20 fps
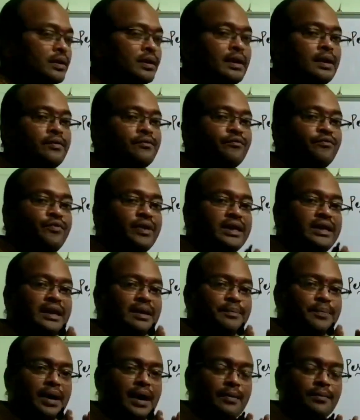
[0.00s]
వెన్ ద
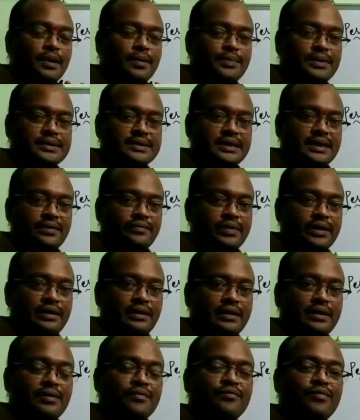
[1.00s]
ప్రాబ్లమ్ ఈస్ గివెన్
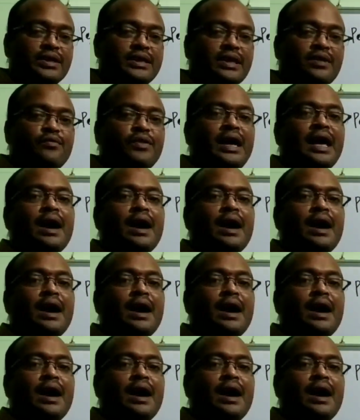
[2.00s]
వెదర్ వీ హ్యావ్ టు